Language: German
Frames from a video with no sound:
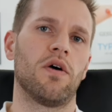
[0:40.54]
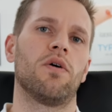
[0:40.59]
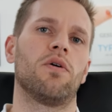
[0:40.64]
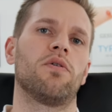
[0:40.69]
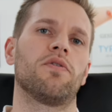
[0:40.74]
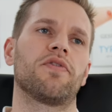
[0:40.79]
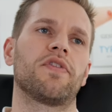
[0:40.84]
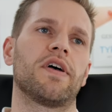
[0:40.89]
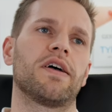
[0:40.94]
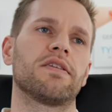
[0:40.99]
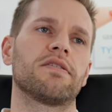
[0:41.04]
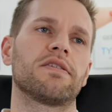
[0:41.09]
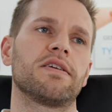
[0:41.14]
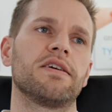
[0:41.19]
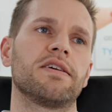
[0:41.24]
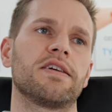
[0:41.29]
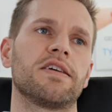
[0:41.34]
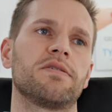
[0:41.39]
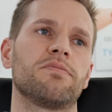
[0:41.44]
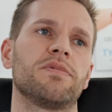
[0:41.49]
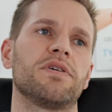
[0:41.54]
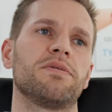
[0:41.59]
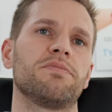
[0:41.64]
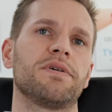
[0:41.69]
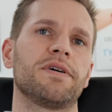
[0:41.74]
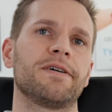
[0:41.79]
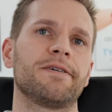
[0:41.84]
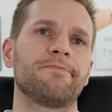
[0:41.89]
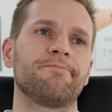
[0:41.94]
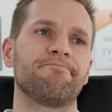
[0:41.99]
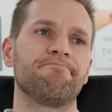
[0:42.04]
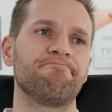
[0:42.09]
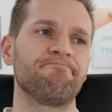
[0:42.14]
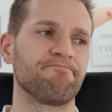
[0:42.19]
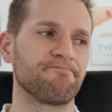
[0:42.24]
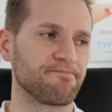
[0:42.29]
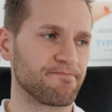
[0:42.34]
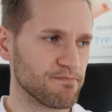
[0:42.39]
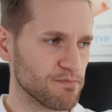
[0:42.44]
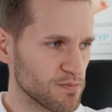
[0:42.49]
Und dann denke ich mir immer,
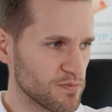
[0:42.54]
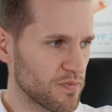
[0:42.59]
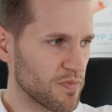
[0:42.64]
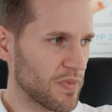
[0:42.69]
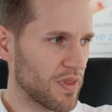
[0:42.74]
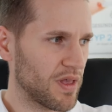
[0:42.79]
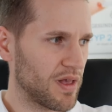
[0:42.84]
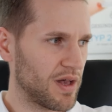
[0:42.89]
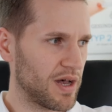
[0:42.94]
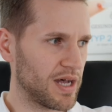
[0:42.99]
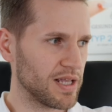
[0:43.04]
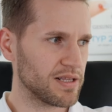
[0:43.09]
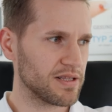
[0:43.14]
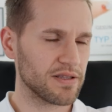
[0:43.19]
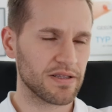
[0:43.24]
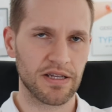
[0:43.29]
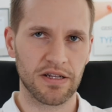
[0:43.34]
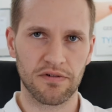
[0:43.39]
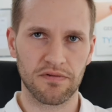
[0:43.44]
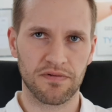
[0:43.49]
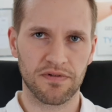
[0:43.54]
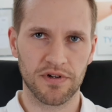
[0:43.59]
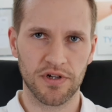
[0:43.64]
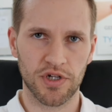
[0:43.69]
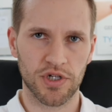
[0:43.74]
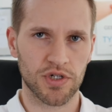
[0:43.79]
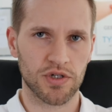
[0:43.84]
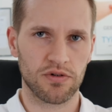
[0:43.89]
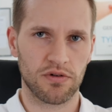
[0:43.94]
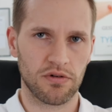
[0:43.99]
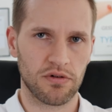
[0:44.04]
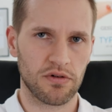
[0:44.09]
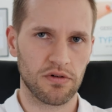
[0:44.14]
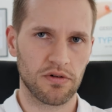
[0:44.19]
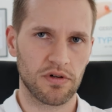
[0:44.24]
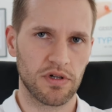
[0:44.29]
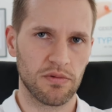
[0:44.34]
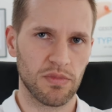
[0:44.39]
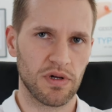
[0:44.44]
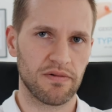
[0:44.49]
hm, hat denn
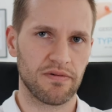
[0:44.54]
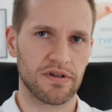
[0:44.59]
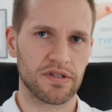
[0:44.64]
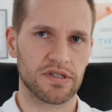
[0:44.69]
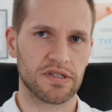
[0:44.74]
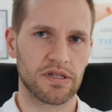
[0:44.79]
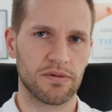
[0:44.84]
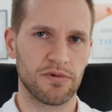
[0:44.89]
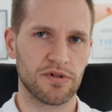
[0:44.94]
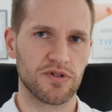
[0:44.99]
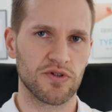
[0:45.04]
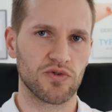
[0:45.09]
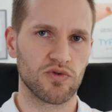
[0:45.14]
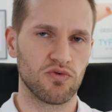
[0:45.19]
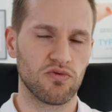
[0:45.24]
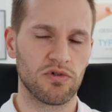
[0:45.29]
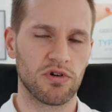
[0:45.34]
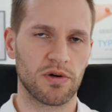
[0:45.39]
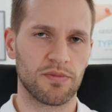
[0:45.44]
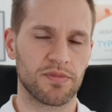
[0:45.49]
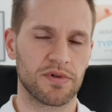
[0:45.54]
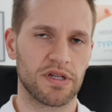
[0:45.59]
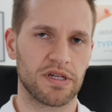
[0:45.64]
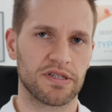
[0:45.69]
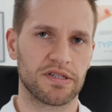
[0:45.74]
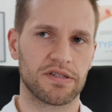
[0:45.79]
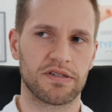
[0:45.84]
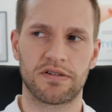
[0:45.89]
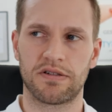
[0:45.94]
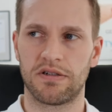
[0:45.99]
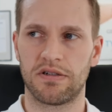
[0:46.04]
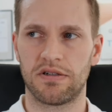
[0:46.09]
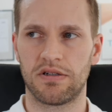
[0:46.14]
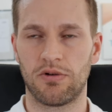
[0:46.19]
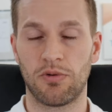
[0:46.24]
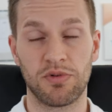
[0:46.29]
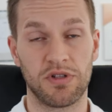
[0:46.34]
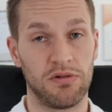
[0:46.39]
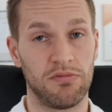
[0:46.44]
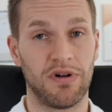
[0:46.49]
Frischkochen immer was damit zu tun, ob das, äh,
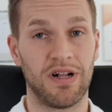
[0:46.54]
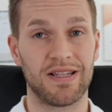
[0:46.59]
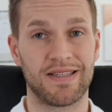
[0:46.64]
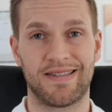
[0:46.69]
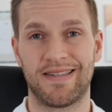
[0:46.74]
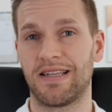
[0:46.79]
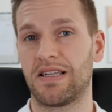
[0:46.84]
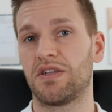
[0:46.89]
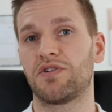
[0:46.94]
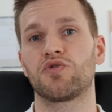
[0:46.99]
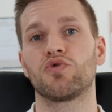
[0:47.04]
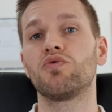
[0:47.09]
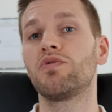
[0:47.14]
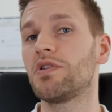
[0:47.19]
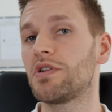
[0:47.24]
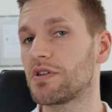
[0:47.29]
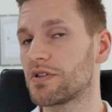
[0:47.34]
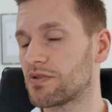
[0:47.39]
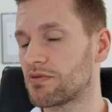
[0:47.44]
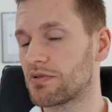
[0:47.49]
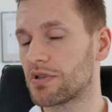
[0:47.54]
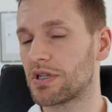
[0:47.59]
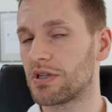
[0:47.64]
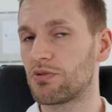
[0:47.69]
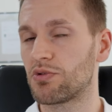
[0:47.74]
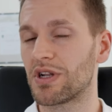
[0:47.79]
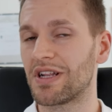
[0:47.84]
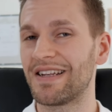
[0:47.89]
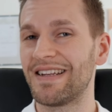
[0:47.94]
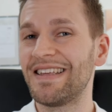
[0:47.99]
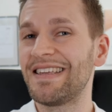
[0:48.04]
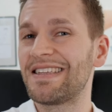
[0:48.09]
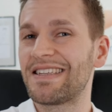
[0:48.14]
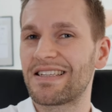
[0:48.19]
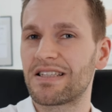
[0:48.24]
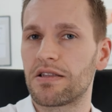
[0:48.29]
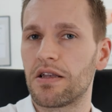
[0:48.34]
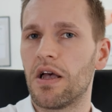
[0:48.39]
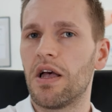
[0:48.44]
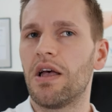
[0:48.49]
ob die Mahlzeit gesund ist oder, oder
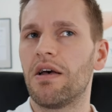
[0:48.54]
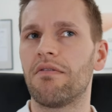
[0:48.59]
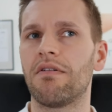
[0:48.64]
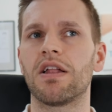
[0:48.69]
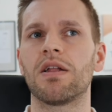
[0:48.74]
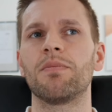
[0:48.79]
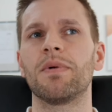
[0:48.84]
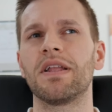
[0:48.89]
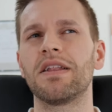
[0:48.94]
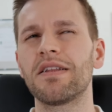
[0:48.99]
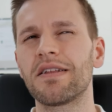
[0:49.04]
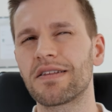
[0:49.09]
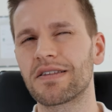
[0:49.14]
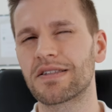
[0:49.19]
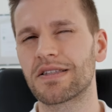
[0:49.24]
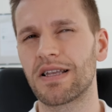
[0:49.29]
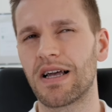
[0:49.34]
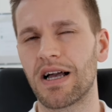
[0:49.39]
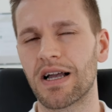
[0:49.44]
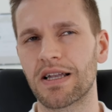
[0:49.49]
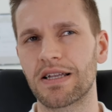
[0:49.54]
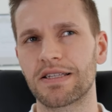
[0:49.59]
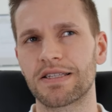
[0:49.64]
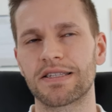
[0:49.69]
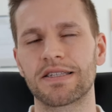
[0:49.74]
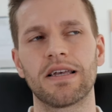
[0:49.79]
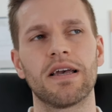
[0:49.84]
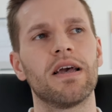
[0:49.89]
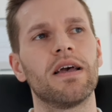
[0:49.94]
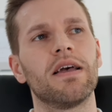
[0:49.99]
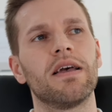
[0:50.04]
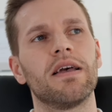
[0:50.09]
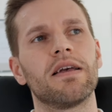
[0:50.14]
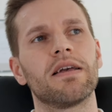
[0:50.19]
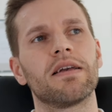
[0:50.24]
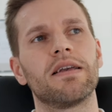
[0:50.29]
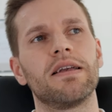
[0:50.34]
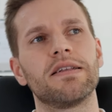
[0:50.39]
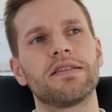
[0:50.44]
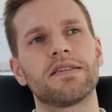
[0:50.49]
nicht? Weil am Ende des Tages
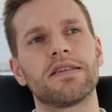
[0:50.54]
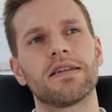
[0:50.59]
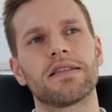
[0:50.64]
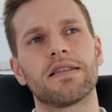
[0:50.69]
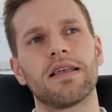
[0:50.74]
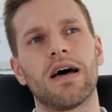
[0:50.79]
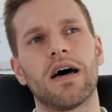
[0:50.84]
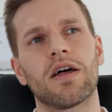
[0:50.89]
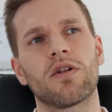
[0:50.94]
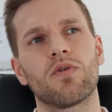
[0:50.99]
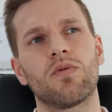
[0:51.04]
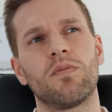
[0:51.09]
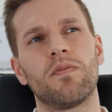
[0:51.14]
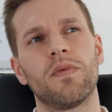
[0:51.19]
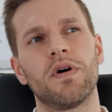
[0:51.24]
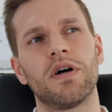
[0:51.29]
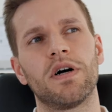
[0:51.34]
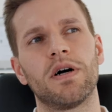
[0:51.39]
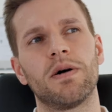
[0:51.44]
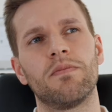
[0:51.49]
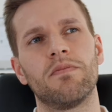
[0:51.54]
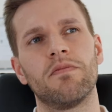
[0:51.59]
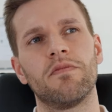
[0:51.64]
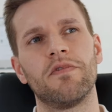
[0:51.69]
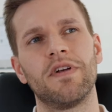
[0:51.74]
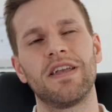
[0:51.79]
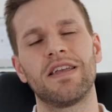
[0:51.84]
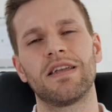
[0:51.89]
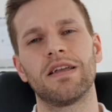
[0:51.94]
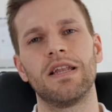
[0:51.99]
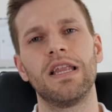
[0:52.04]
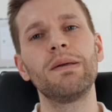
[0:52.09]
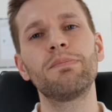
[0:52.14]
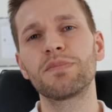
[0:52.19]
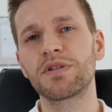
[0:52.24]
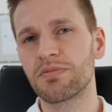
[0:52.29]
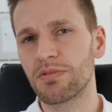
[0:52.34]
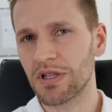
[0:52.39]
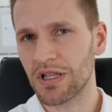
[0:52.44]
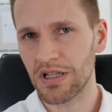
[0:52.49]
geht es ja darum, ähm, welche
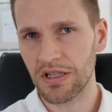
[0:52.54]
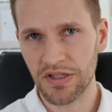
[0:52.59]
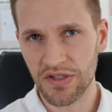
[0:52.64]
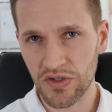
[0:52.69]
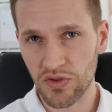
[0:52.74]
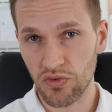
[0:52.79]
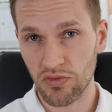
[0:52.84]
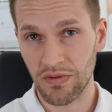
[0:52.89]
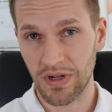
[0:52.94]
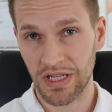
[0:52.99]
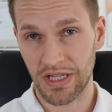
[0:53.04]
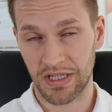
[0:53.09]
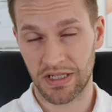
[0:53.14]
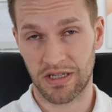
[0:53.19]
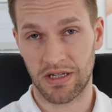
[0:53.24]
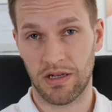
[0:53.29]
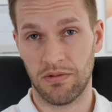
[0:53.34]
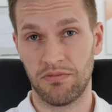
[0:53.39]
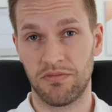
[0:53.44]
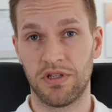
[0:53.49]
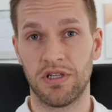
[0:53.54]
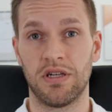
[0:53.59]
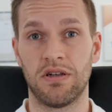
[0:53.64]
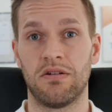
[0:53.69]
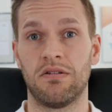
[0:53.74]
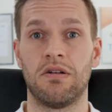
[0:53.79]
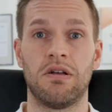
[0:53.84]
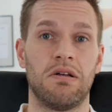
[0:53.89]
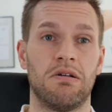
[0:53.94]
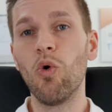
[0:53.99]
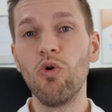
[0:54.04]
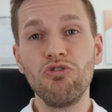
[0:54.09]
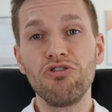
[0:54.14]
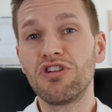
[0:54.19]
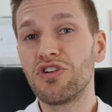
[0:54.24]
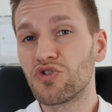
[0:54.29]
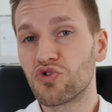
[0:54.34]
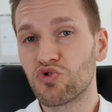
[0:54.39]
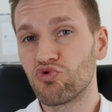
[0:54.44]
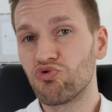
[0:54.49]
Lebensmittel isst du, weil ich kann mir
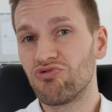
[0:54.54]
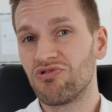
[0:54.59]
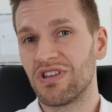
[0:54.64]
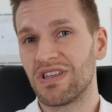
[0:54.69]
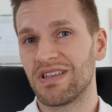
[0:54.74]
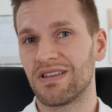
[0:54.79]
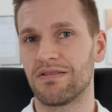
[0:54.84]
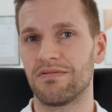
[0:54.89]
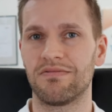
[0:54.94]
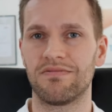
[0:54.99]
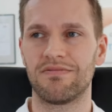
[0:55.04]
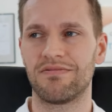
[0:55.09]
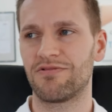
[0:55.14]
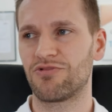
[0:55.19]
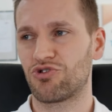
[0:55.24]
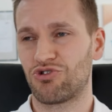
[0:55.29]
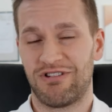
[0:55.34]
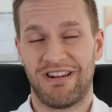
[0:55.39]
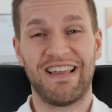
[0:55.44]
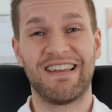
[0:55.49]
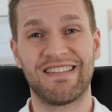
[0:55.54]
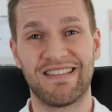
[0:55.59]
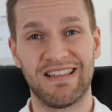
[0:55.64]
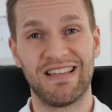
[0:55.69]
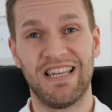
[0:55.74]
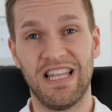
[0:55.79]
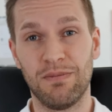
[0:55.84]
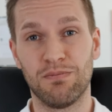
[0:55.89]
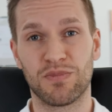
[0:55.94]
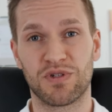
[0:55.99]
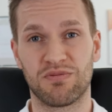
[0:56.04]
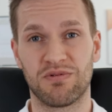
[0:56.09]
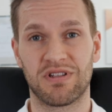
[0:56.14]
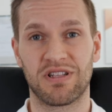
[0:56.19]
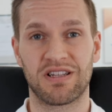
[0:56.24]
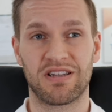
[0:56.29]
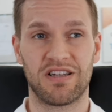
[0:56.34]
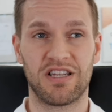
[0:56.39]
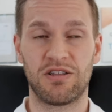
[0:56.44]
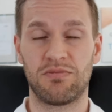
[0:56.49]
ungesunde, schlechte
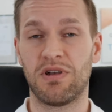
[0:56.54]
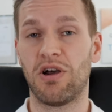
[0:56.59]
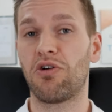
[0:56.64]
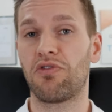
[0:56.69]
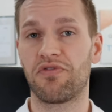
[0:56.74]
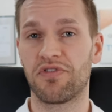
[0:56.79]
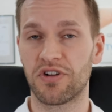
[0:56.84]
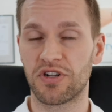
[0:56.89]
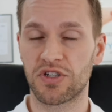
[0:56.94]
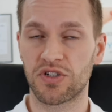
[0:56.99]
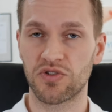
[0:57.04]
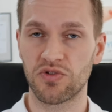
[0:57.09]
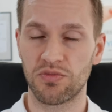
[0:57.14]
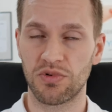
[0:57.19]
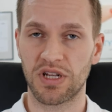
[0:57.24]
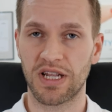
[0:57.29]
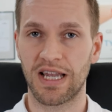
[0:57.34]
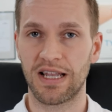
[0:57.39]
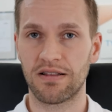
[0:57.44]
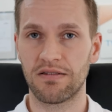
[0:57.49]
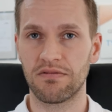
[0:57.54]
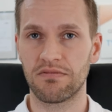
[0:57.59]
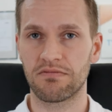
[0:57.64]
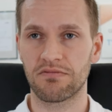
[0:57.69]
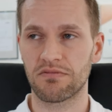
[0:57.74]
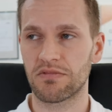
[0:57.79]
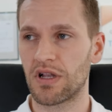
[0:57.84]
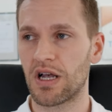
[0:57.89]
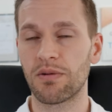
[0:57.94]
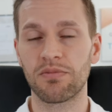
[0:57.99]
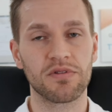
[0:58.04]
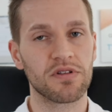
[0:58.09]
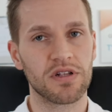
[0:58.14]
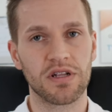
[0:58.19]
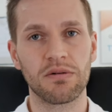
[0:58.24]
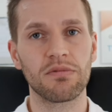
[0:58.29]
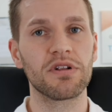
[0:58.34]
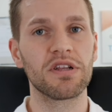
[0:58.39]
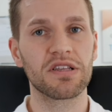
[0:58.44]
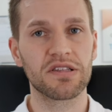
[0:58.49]
Lebensmittel kann ich mir auch frisch zubereiten und habe dann
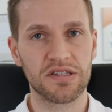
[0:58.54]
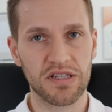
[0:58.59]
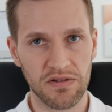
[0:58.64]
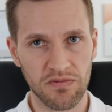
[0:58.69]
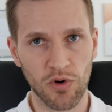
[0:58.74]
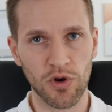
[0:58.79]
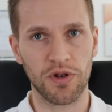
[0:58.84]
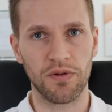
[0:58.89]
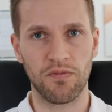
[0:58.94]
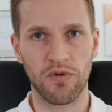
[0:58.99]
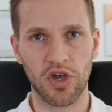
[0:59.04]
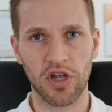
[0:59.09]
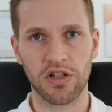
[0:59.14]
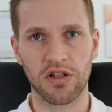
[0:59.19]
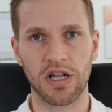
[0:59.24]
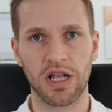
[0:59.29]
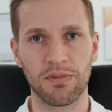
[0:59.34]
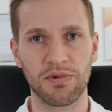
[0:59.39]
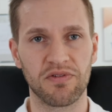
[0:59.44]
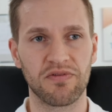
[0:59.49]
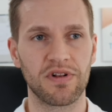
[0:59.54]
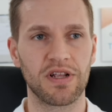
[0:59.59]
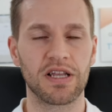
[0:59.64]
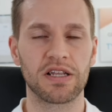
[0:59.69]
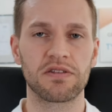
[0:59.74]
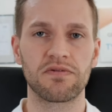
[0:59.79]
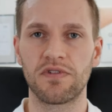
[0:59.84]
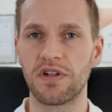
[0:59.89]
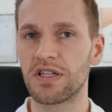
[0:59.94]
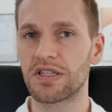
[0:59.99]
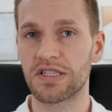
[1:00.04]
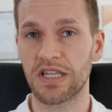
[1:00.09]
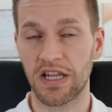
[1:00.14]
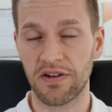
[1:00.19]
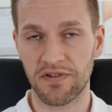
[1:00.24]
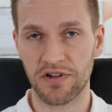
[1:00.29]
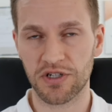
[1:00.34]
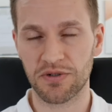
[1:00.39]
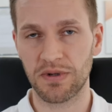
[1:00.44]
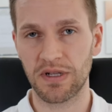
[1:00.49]
aber nichts gewonnen. Ja, dann habe ich vielleicht viel
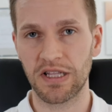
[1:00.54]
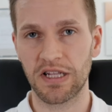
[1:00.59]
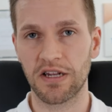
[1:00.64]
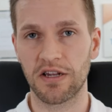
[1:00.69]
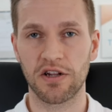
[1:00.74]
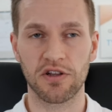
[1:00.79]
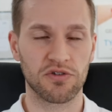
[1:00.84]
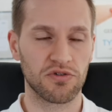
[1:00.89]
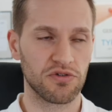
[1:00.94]
Zeit verschwendet in der